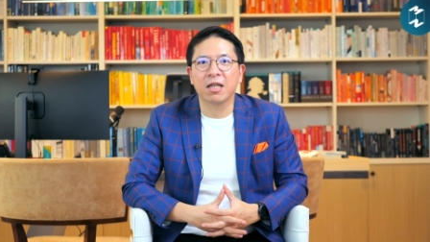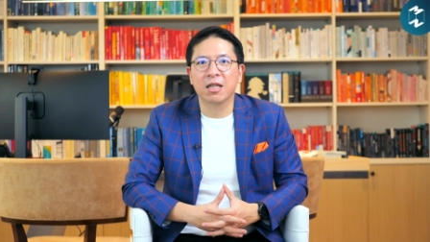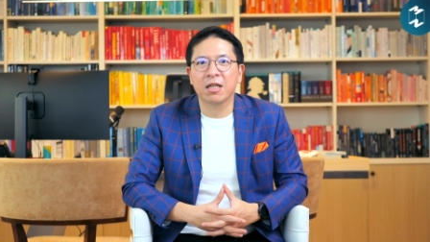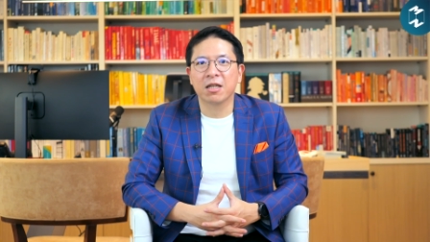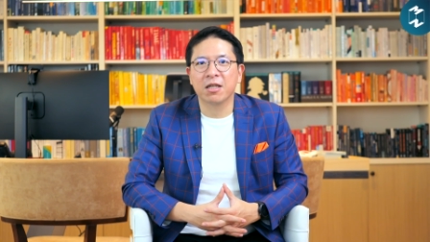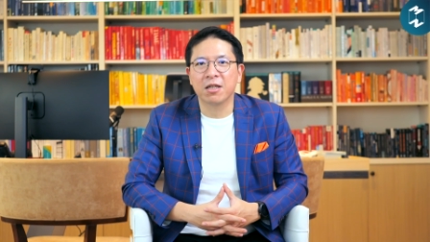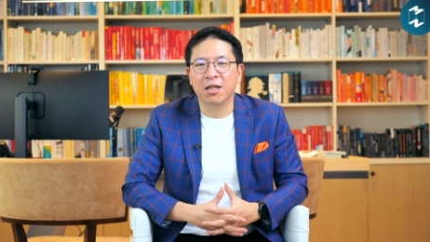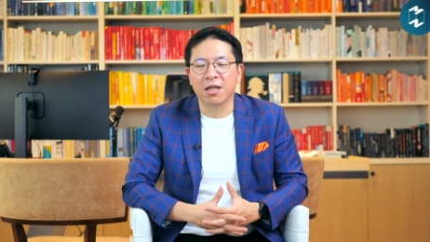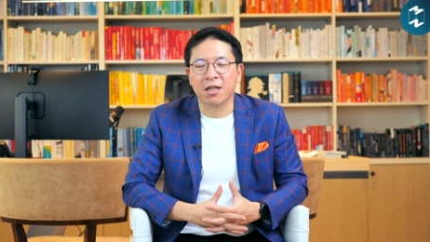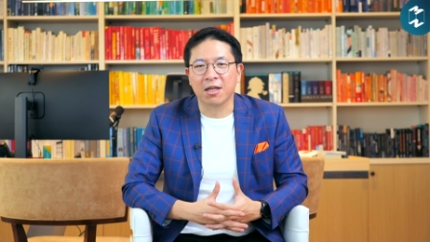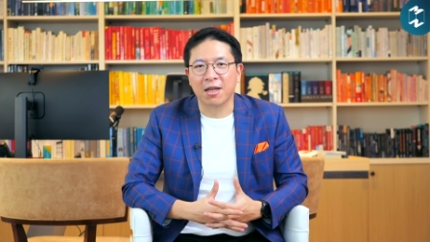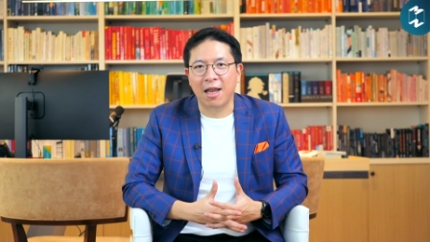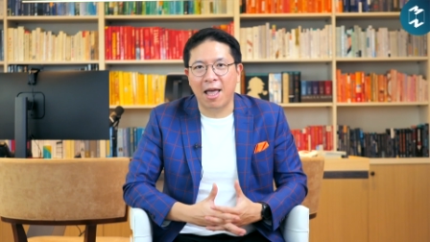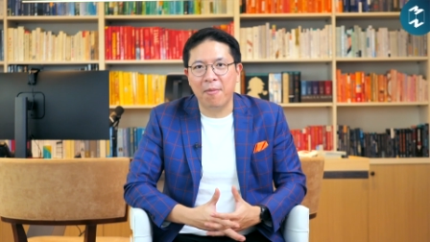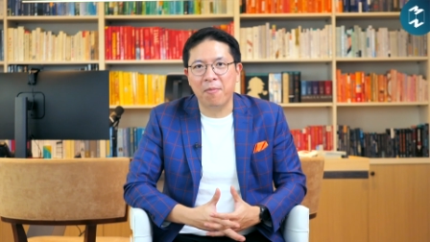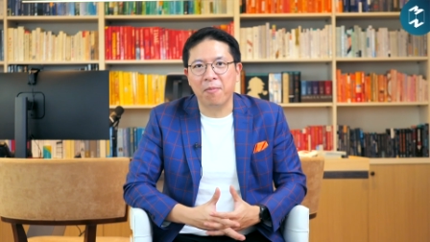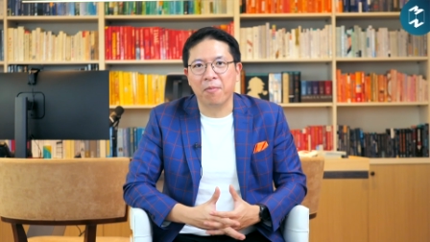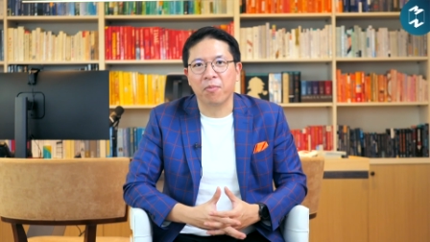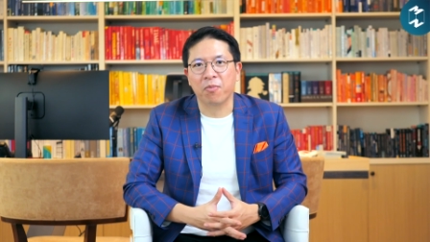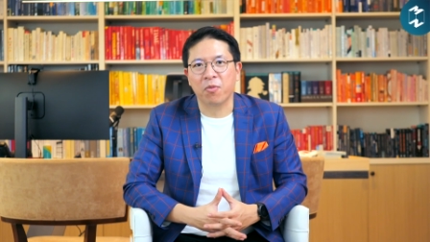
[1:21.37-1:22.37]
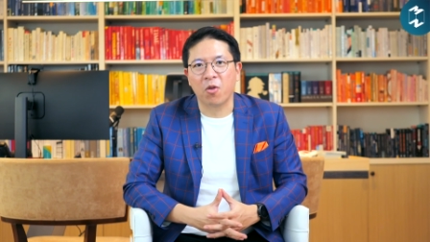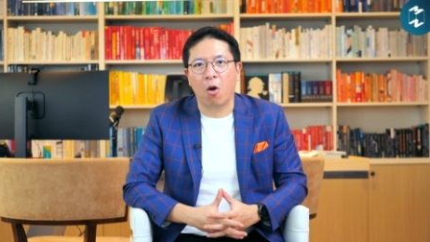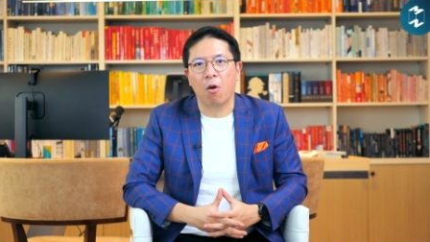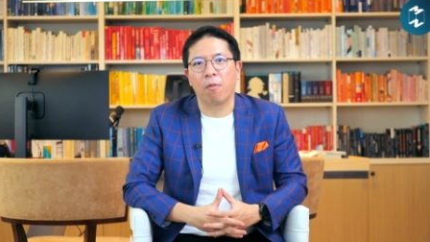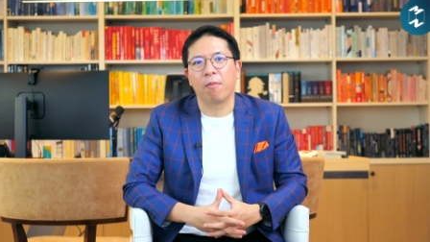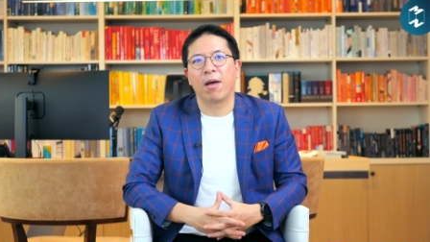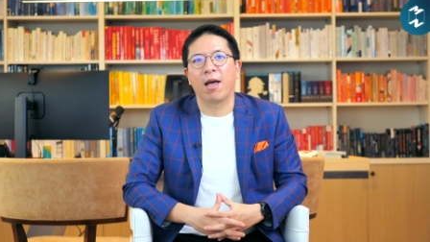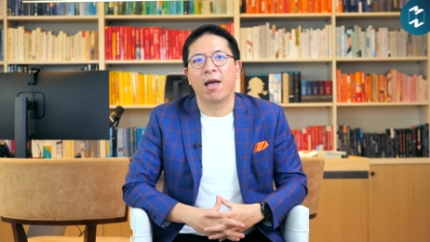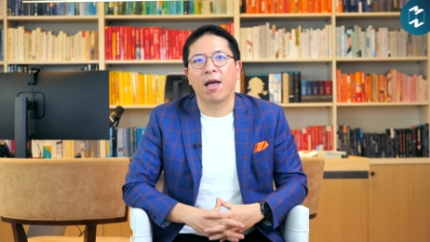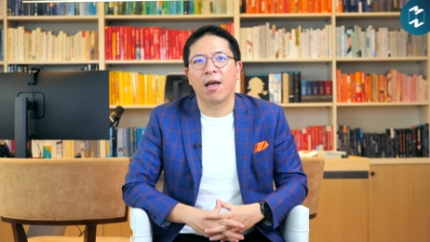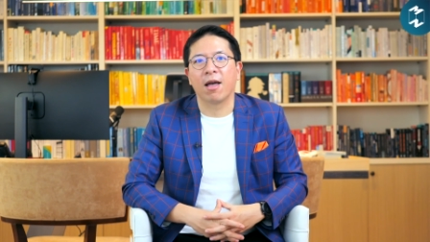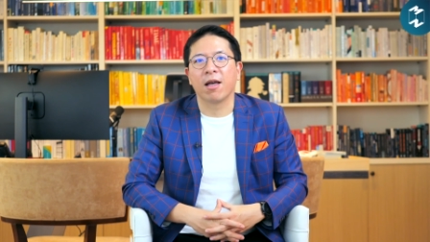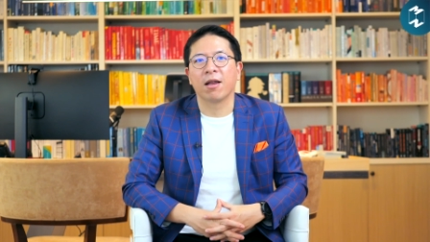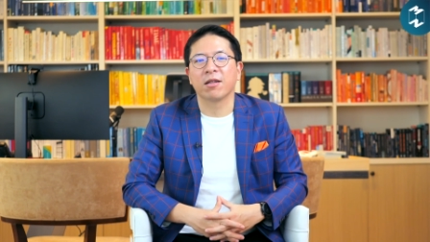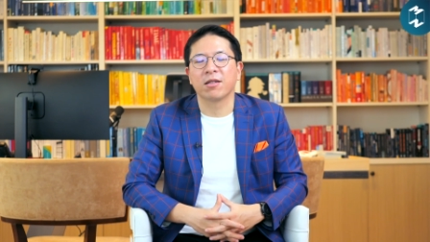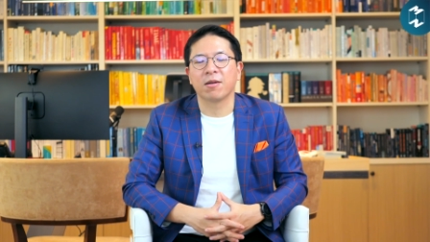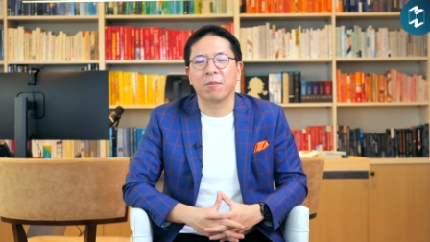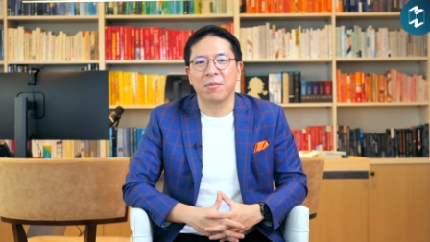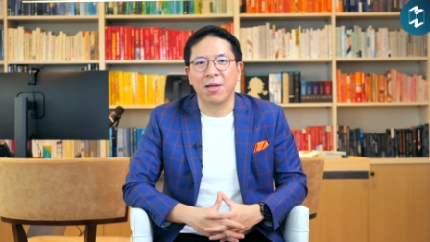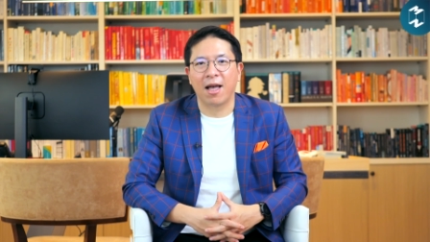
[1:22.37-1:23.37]
1 เล่มออกมา
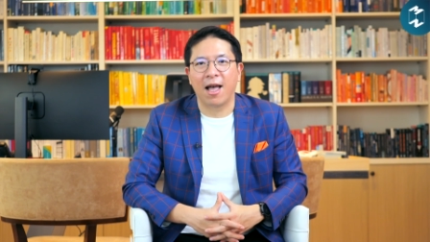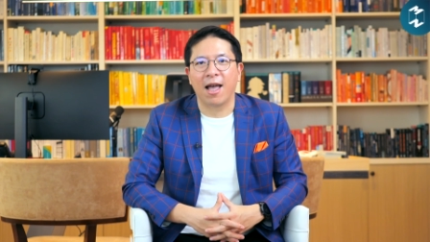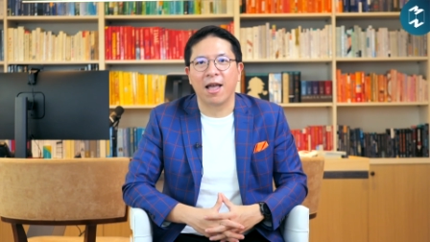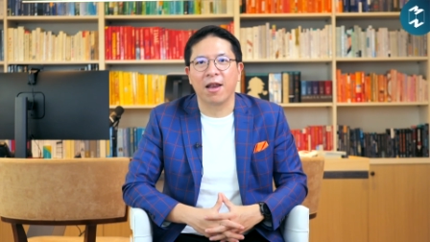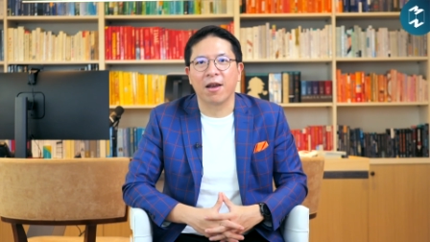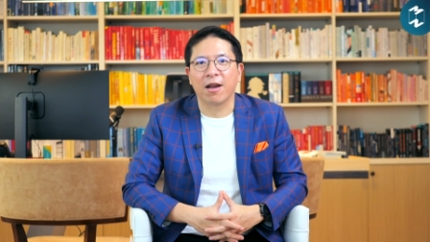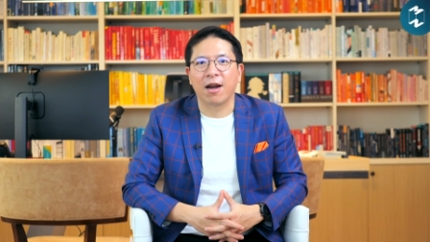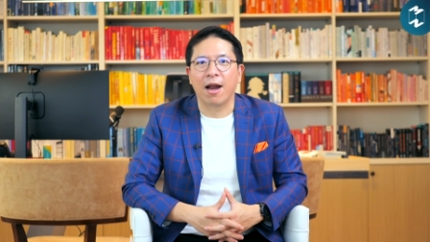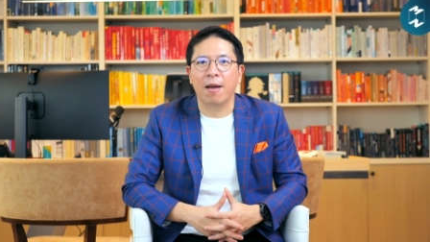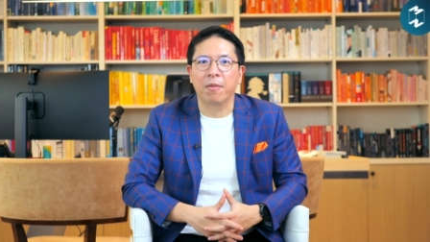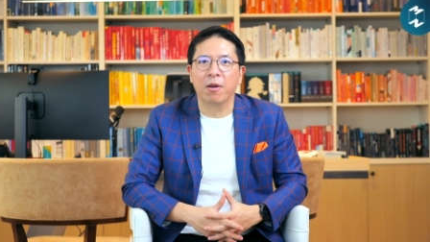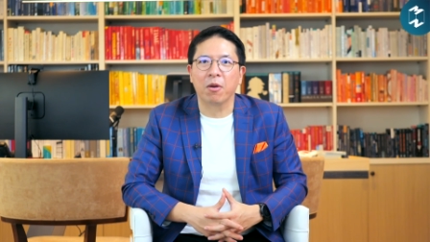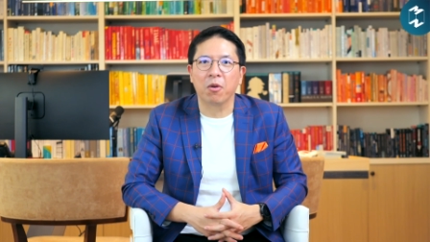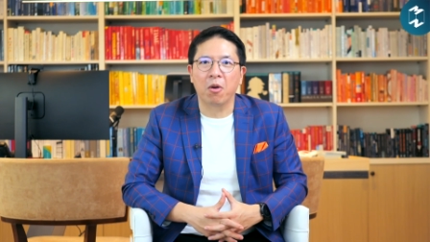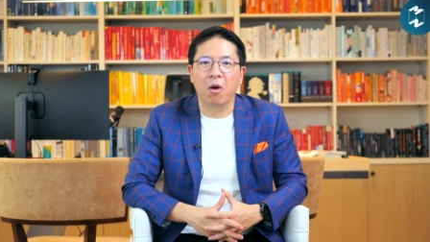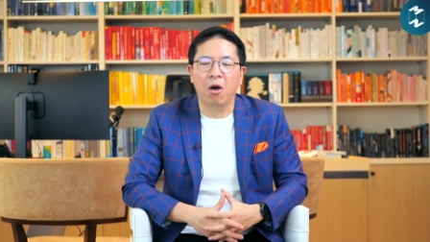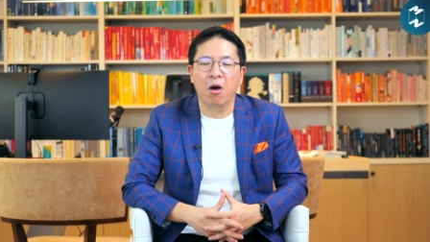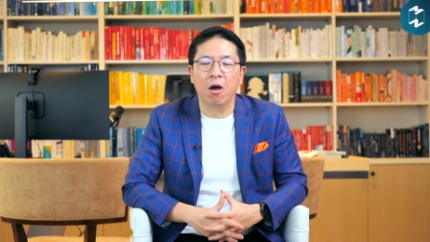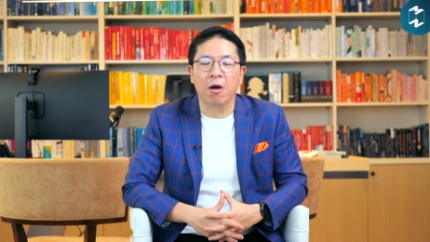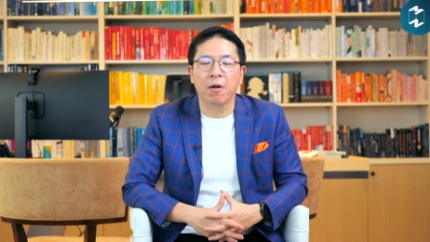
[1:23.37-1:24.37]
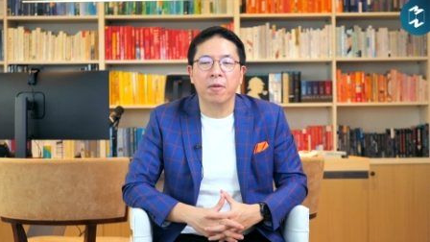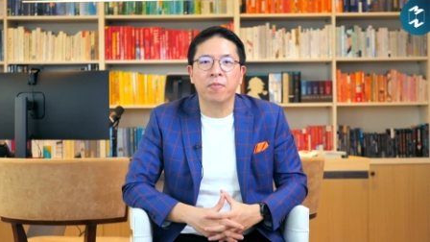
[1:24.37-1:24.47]
จำหน่ายนะครับแล้วก็